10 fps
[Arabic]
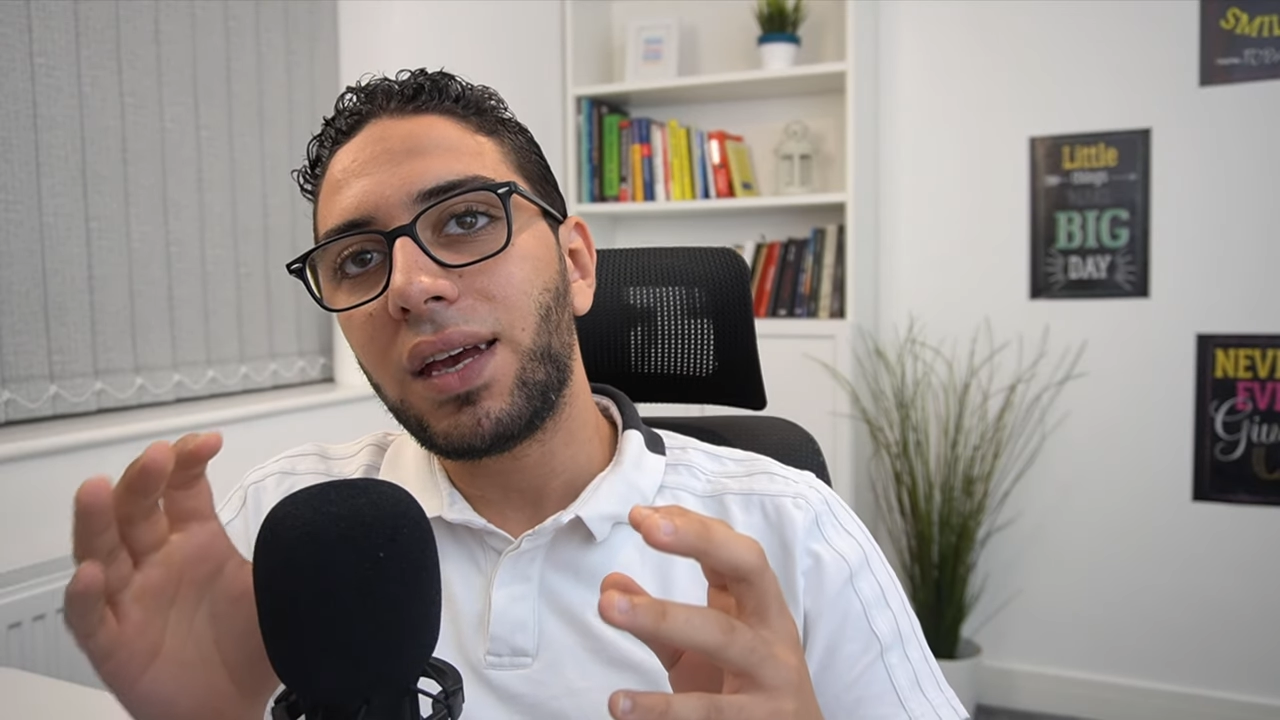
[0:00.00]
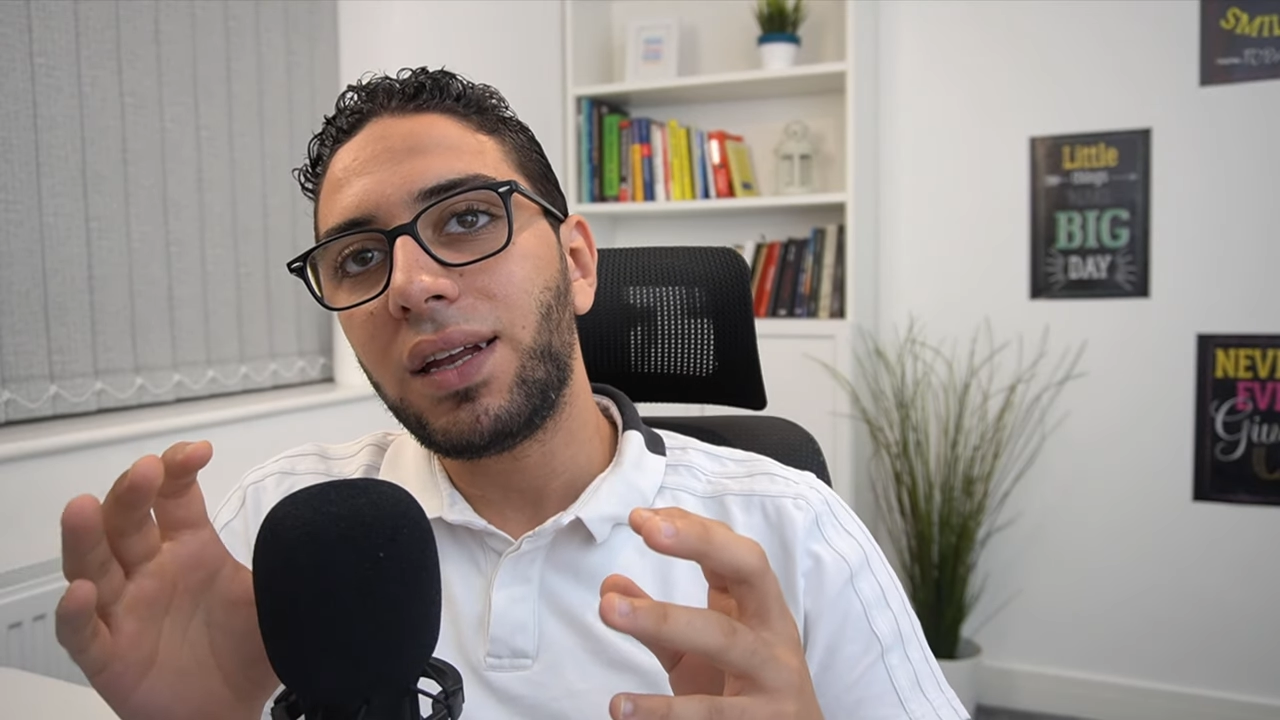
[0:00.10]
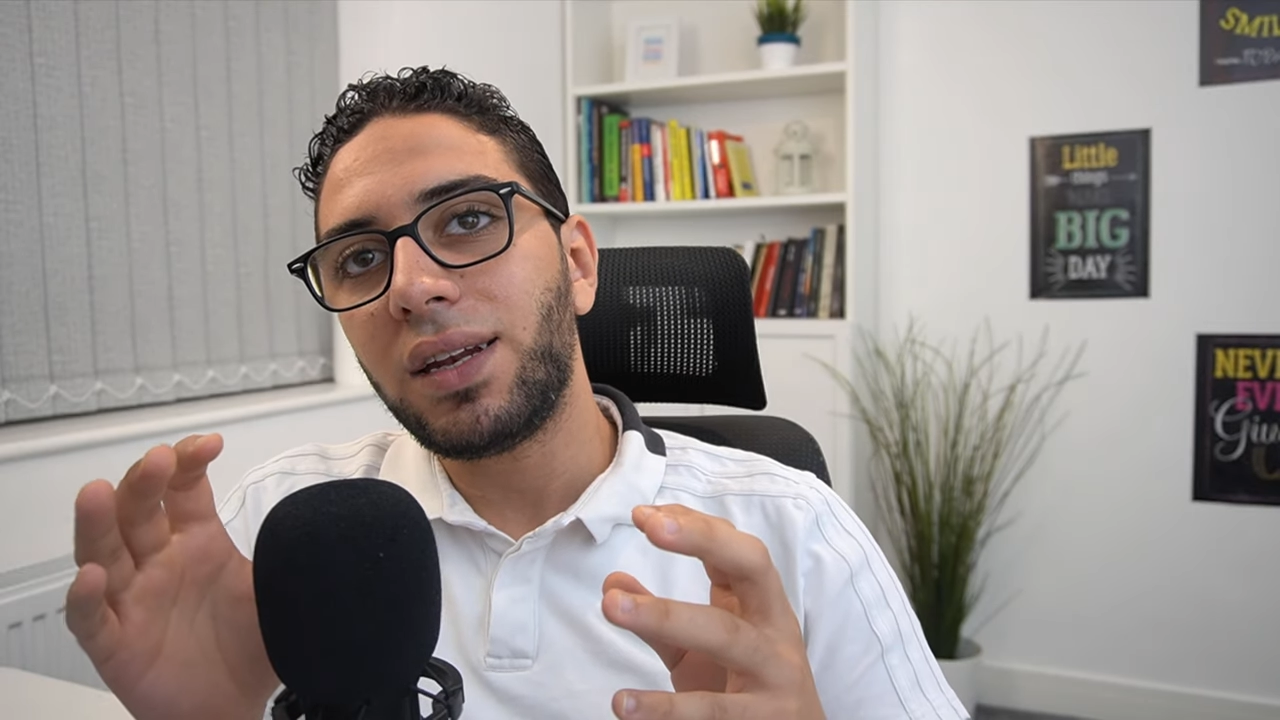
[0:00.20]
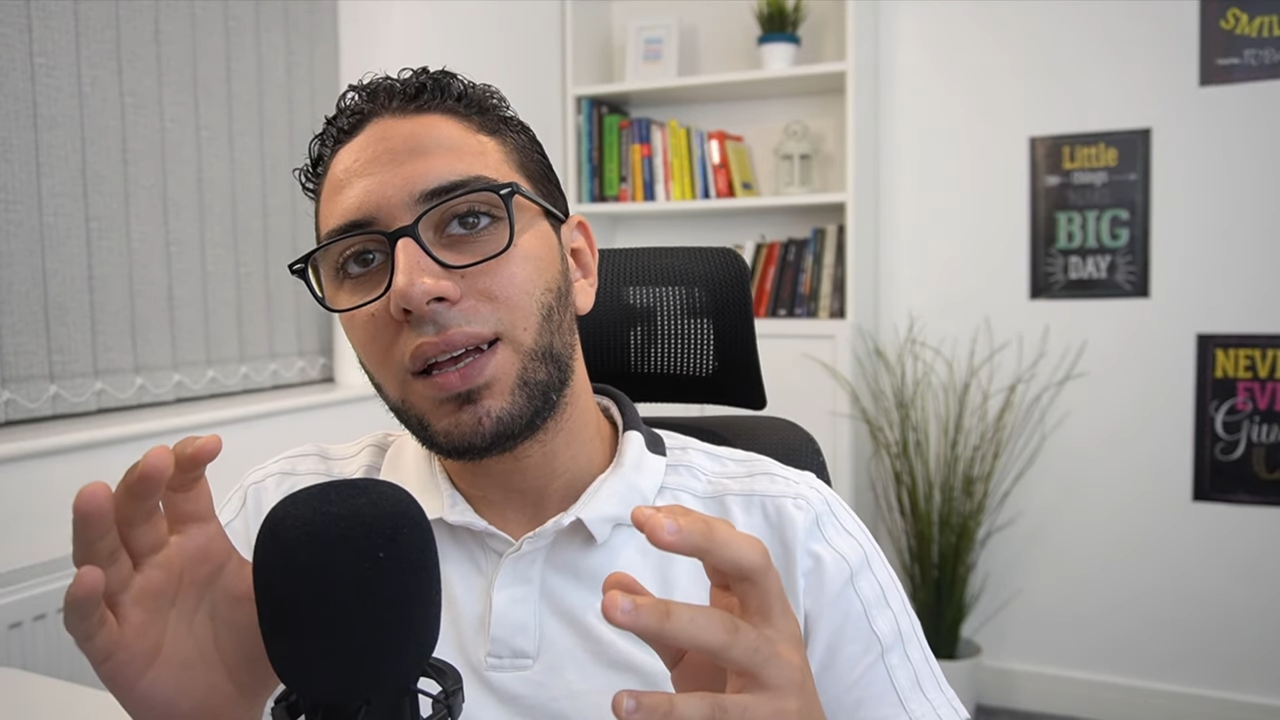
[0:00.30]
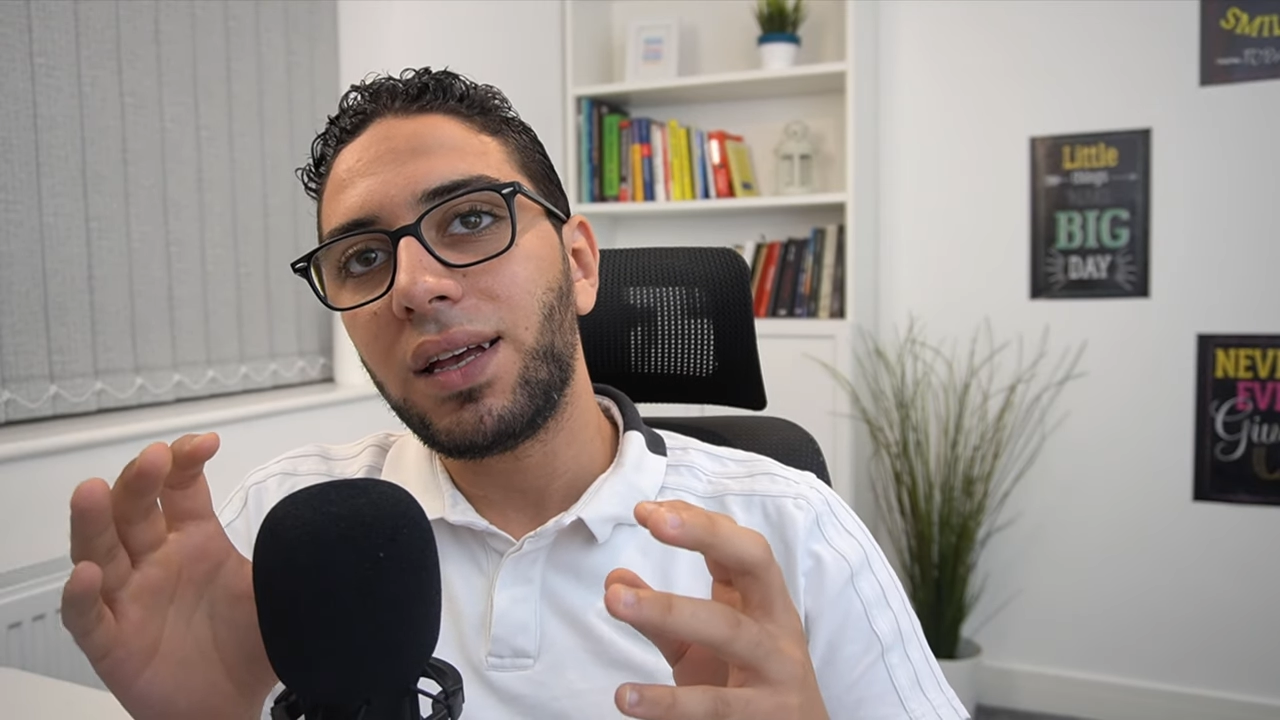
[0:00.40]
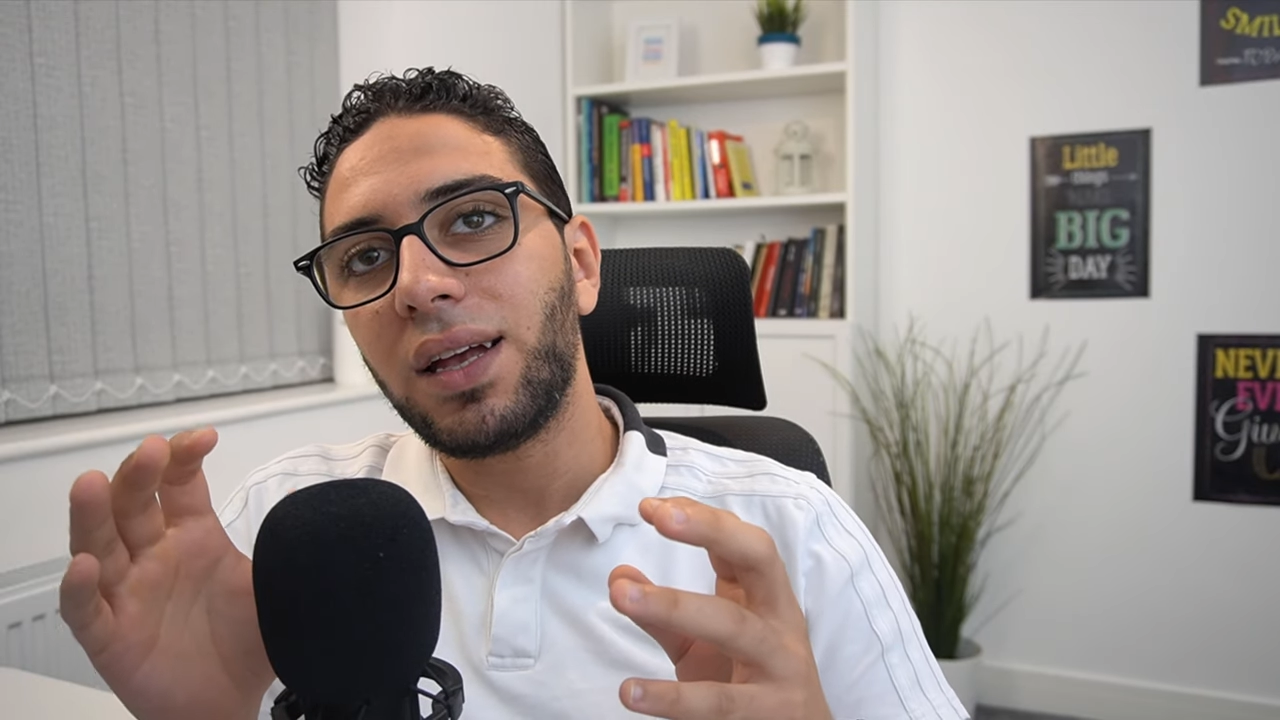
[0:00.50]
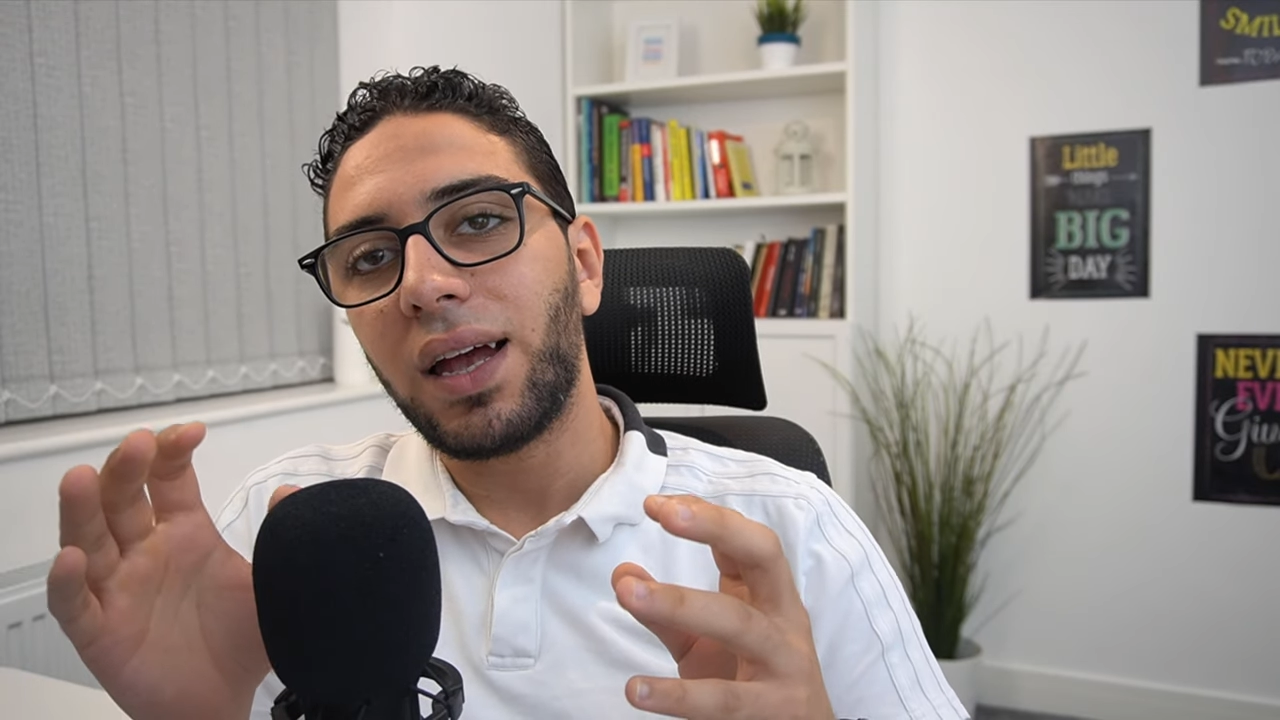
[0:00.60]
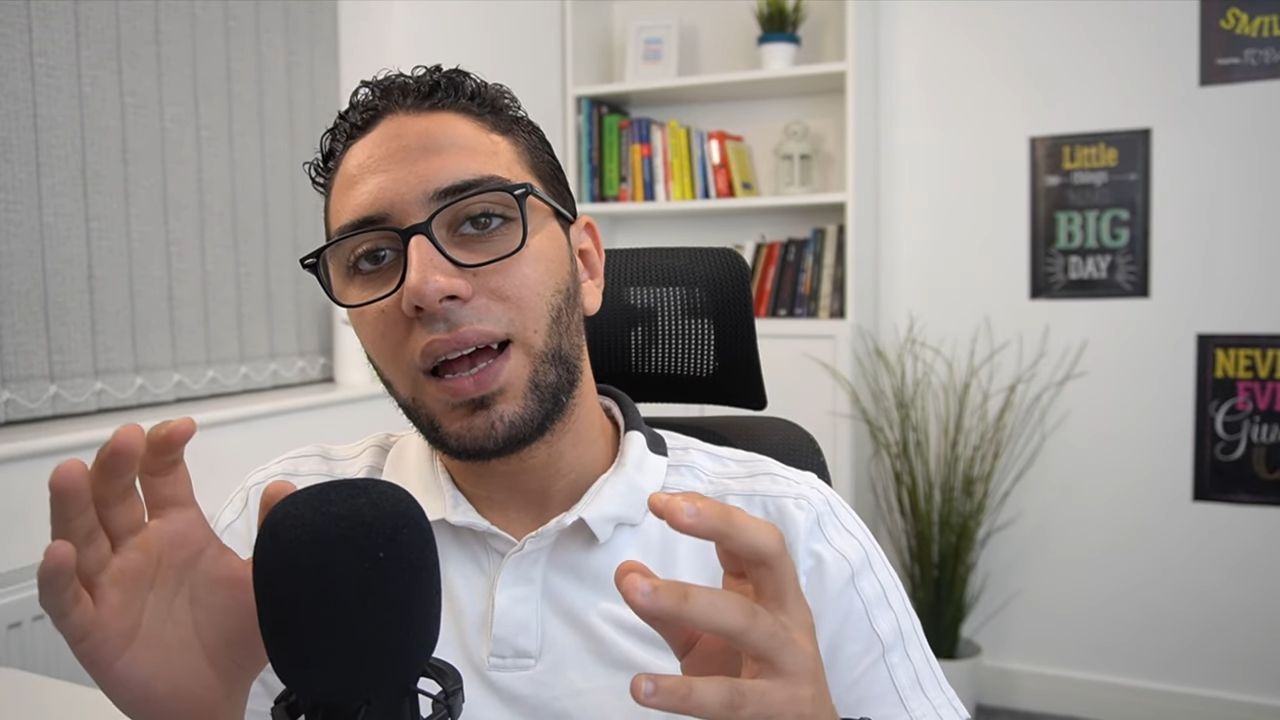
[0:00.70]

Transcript: احنا